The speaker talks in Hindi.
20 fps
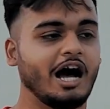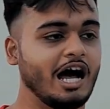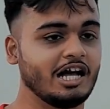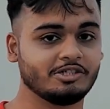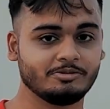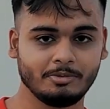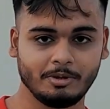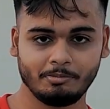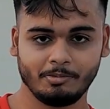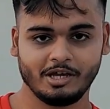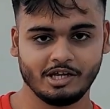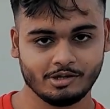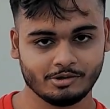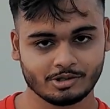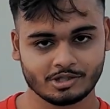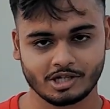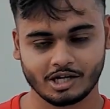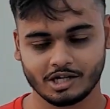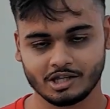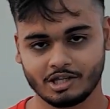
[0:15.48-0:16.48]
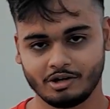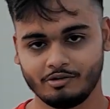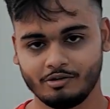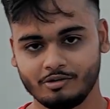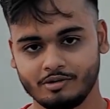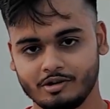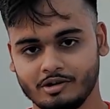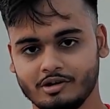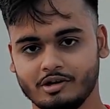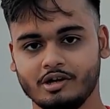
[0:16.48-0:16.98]
आज भी मैं यूज़ करता हूँ
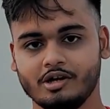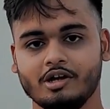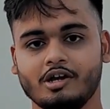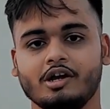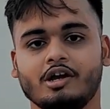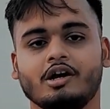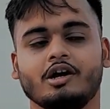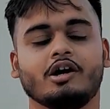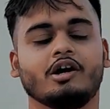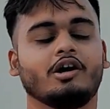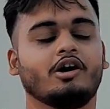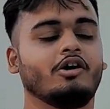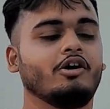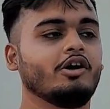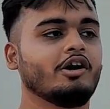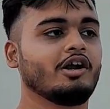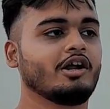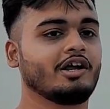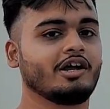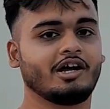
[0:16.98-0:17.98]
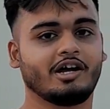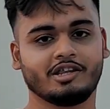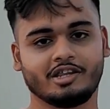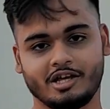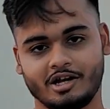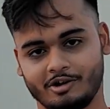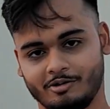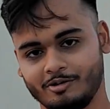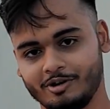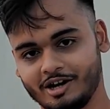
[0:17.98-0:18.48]
और
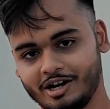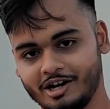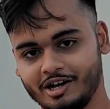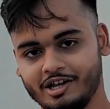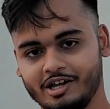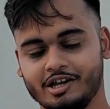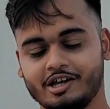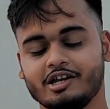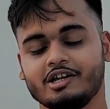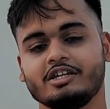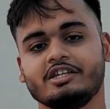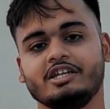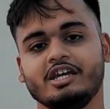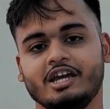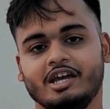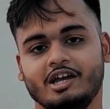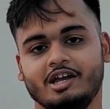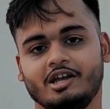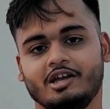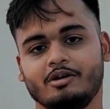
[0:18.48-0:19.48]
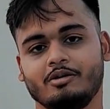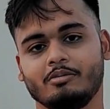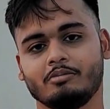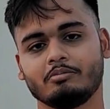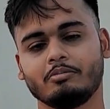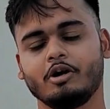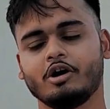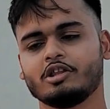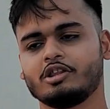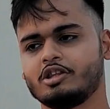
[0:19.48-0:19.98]
करता रहूँगा ये
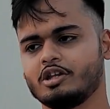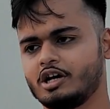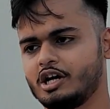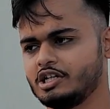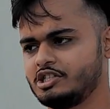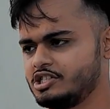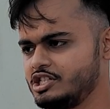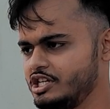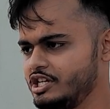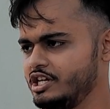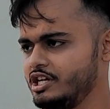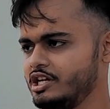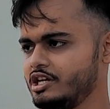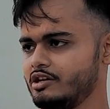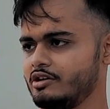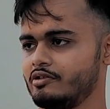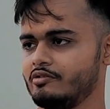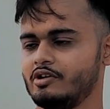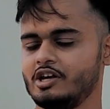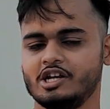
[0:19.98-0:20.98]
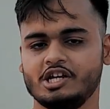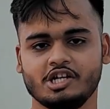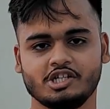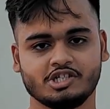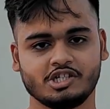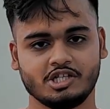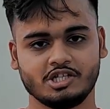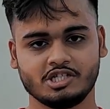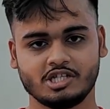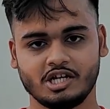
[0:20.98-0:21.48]
बहुत अच्छी
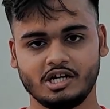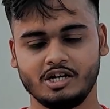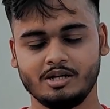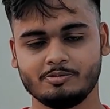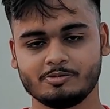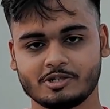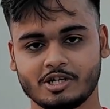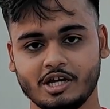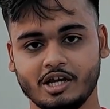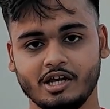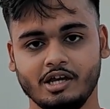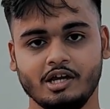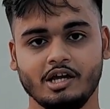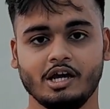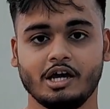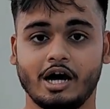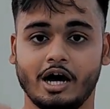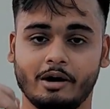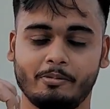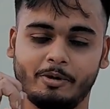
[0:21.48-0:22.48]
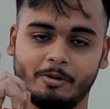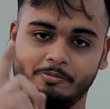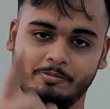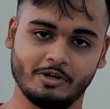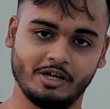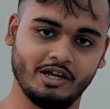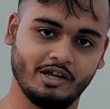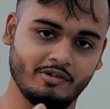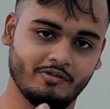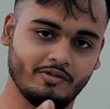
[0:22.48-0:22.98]
वेरिएशन है डिप्स के आप
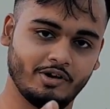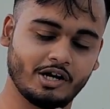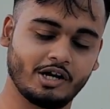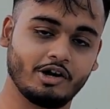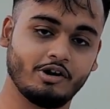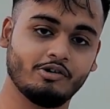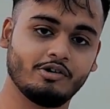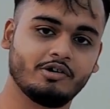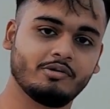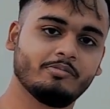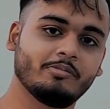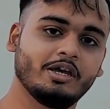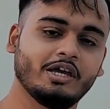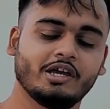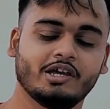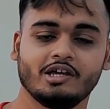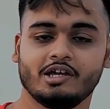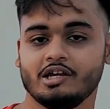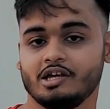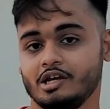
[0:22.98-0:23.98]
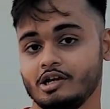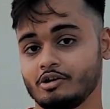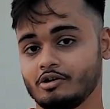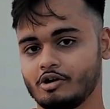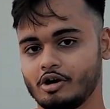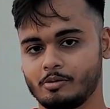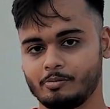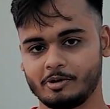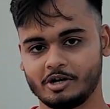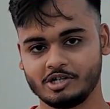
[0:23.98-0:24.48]
अपने वर्कआउट में
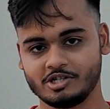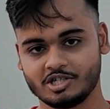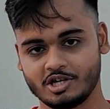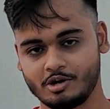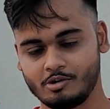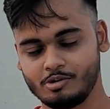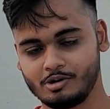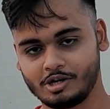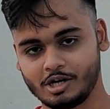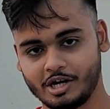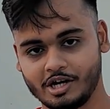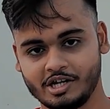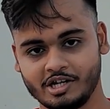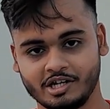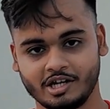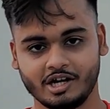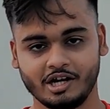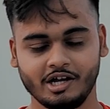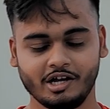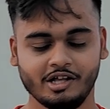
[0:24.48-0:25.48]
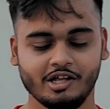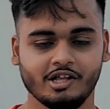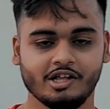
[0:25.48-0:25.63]
इनकॉर्पोरेट ज़रूर करें इनका